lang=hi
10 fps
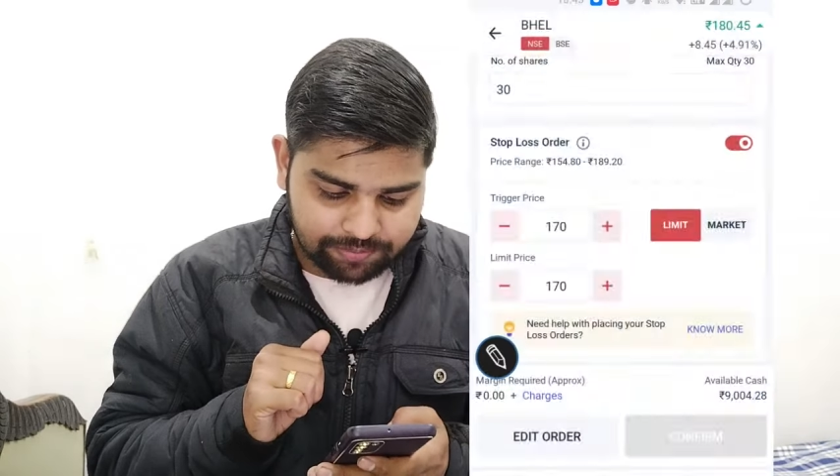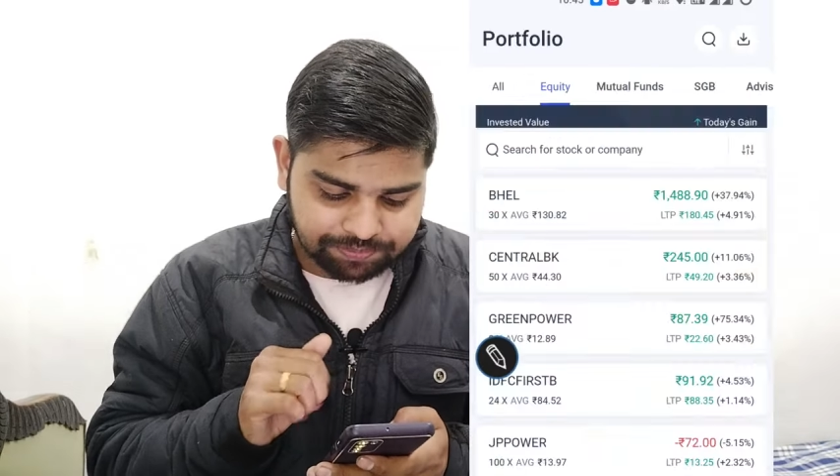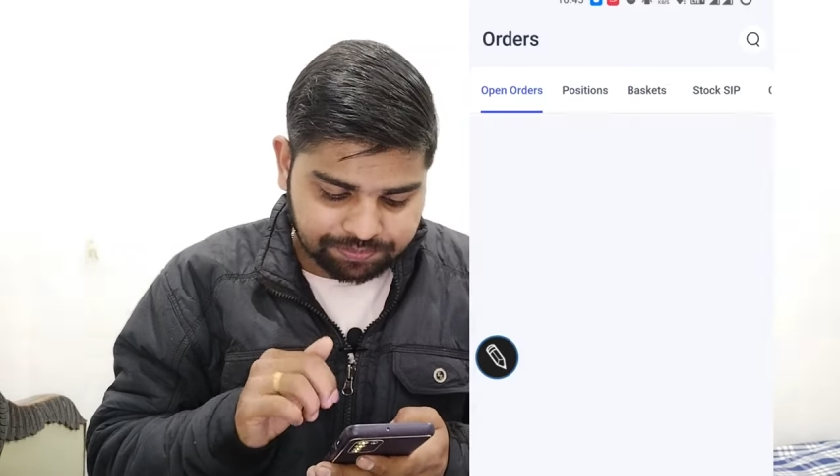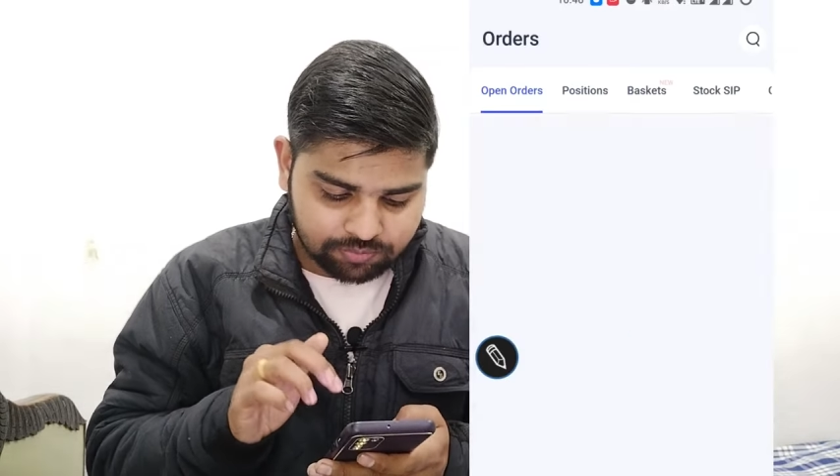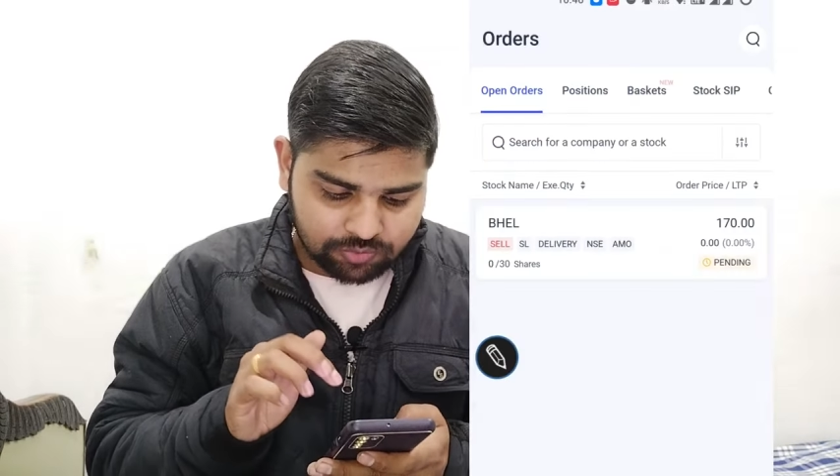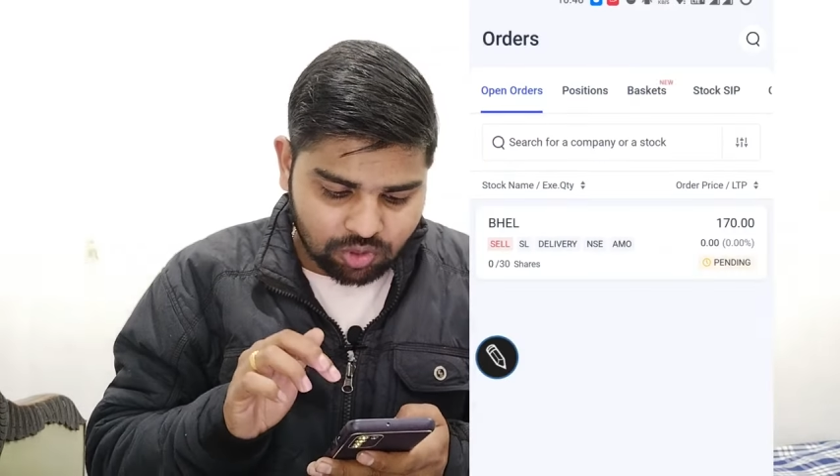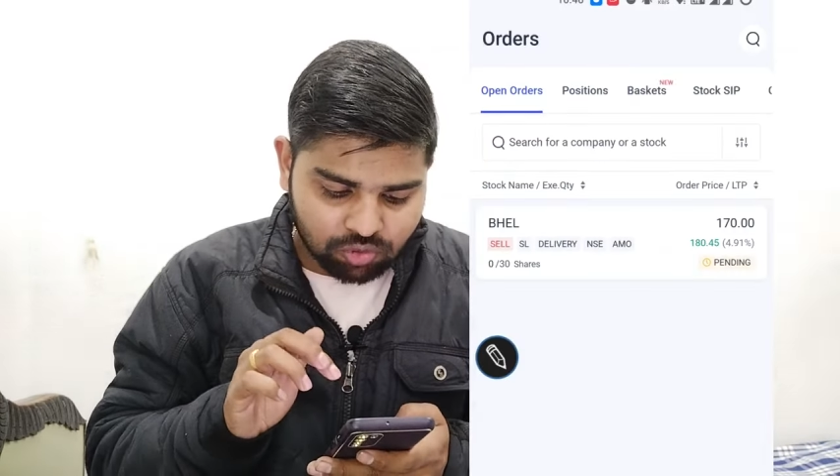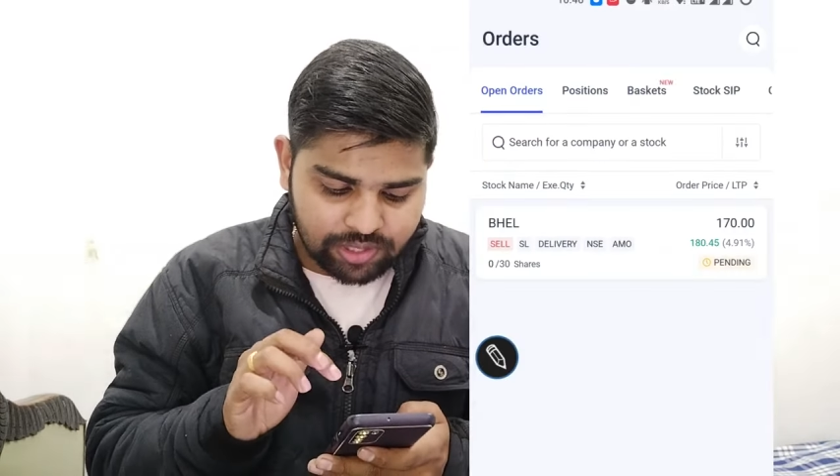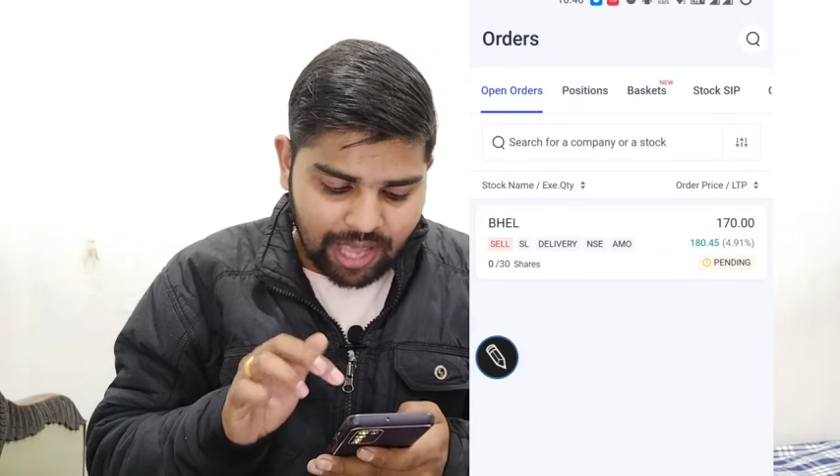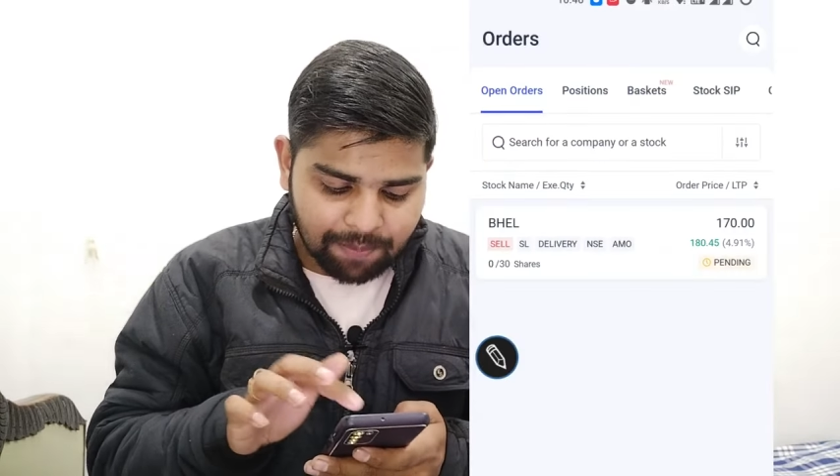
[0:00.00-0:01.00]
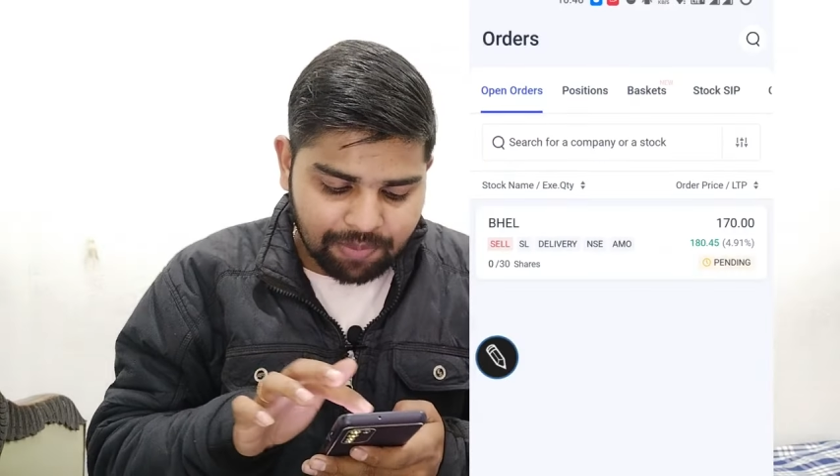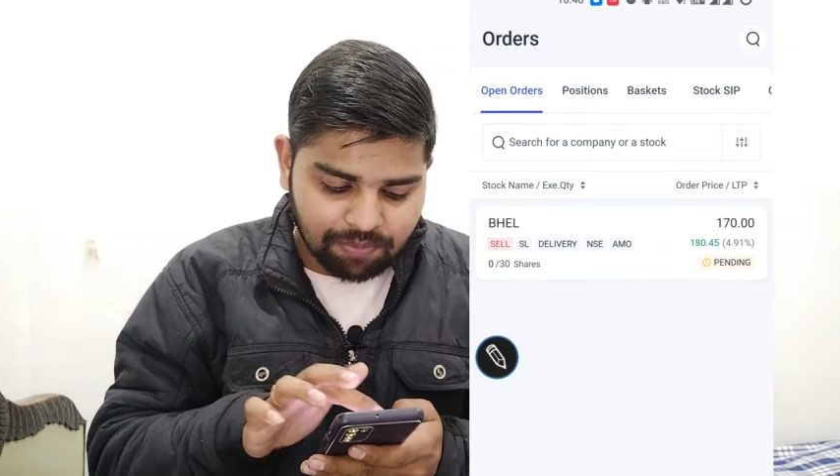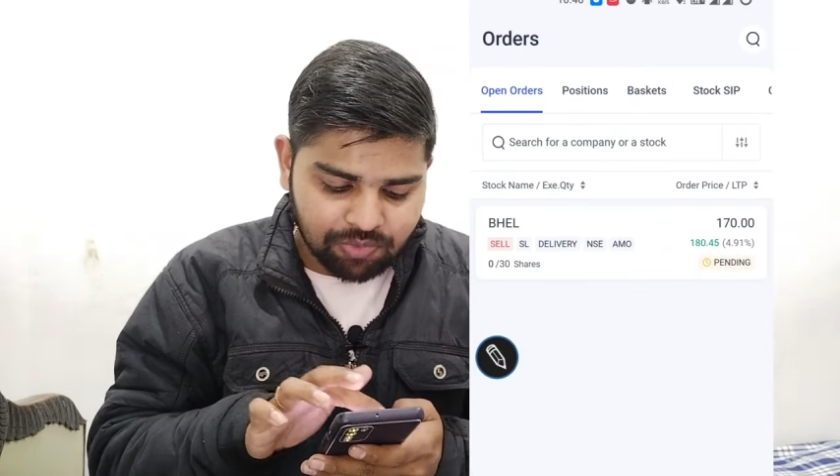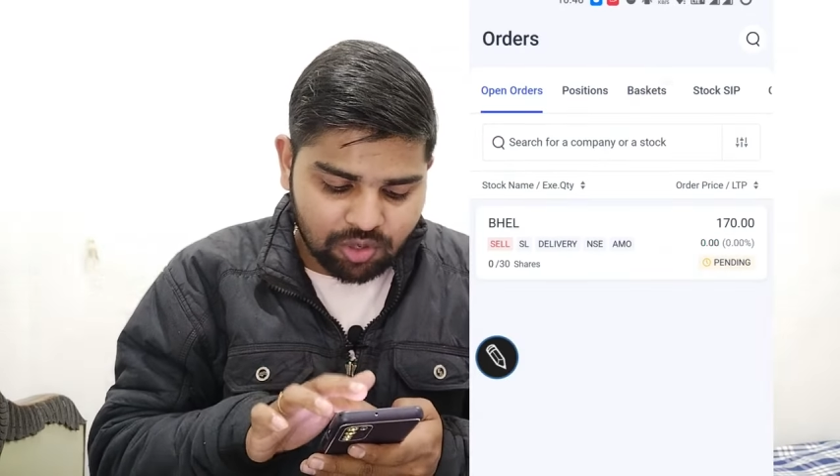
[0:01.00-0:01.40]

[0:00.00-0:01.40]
है तो यहाँ पे आप